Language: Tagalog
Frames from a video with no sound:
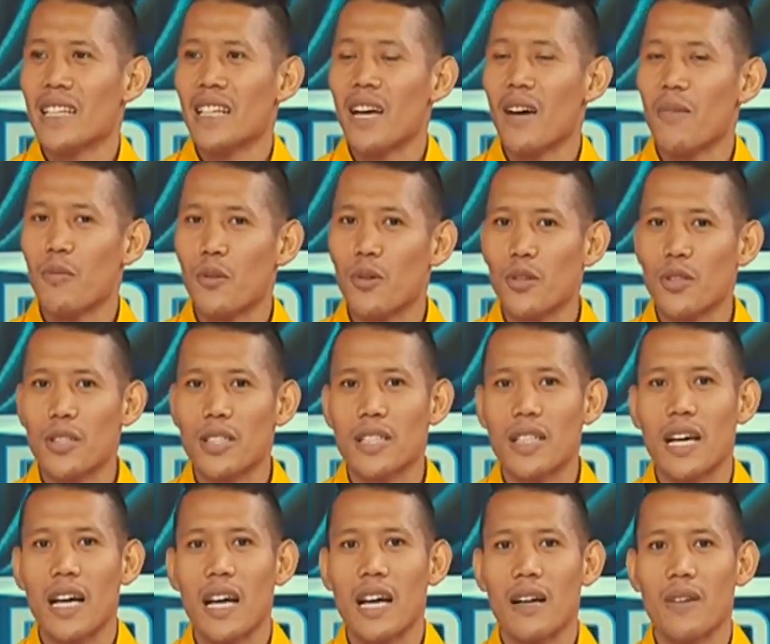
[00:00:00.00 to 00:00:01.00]

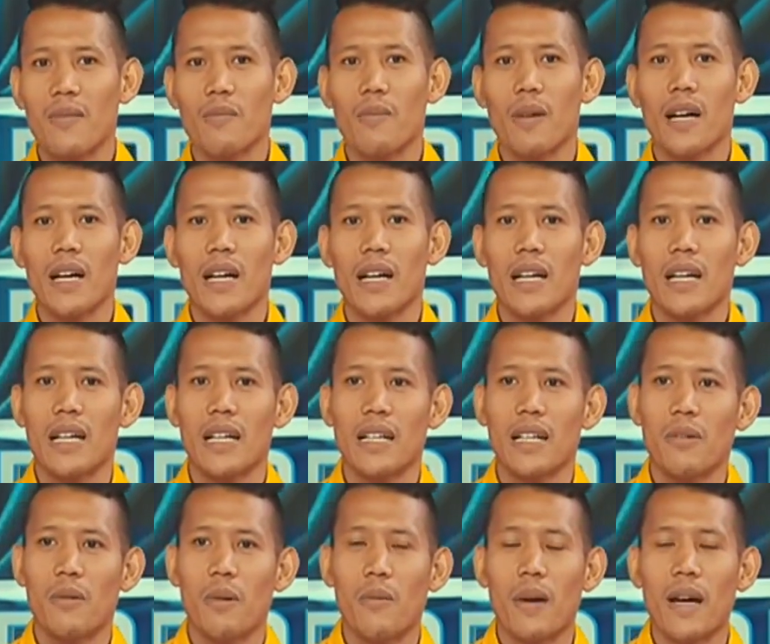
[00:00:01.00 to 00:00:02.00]
Tapos ah,
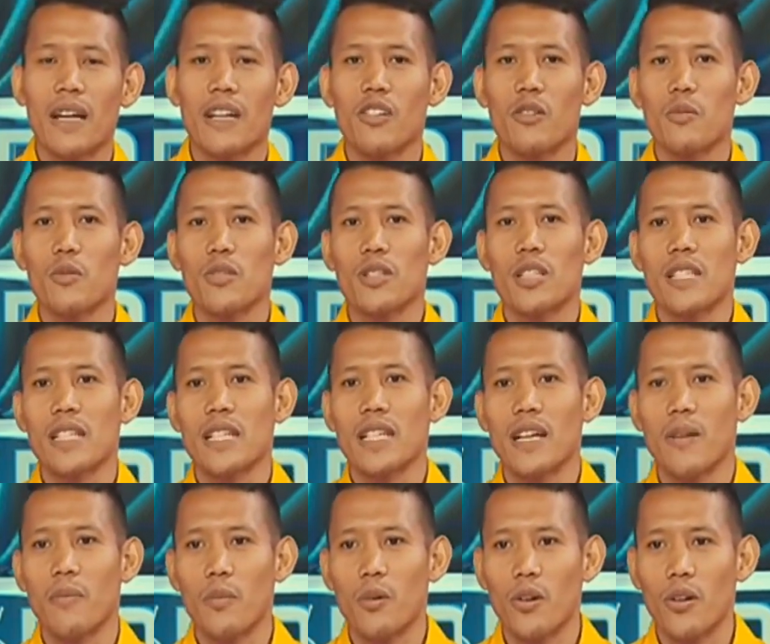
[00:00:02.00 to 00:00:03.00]
mga kababayan ko po sa
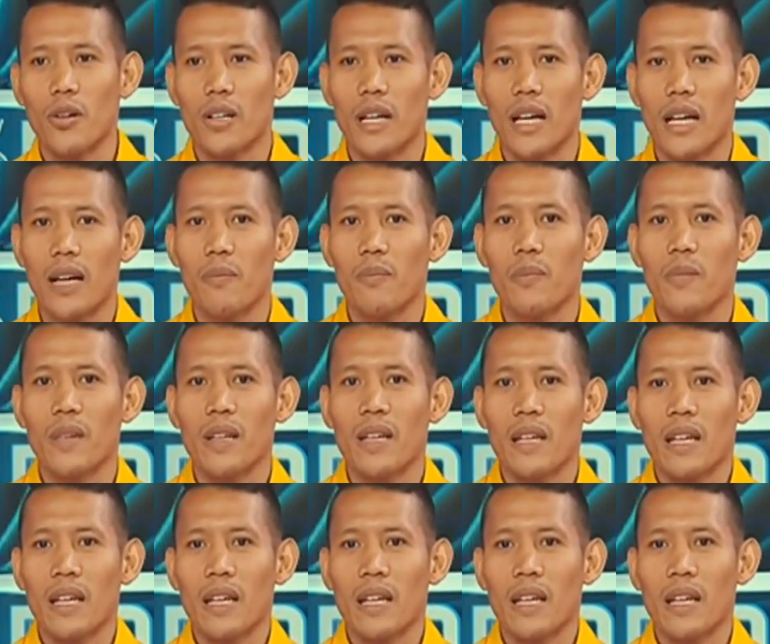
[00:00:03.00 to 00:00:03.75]
Singapore, ah,